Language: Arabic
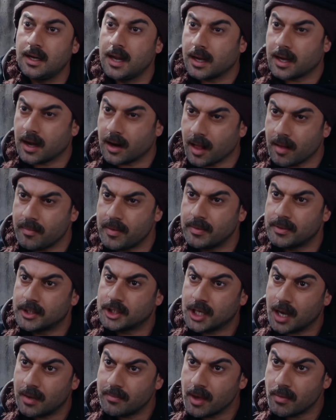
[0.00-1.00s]
إلك قرابة
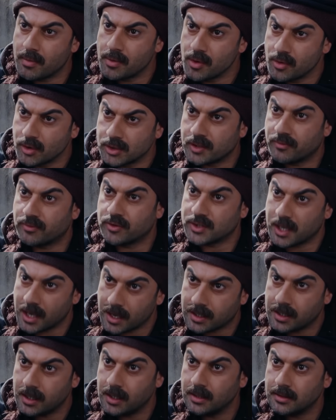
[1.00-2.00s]
بالشام يا أبو يوسف
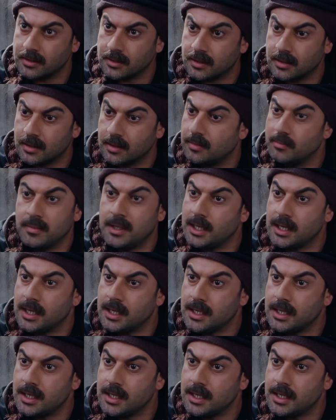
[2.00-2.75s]
وساكت مين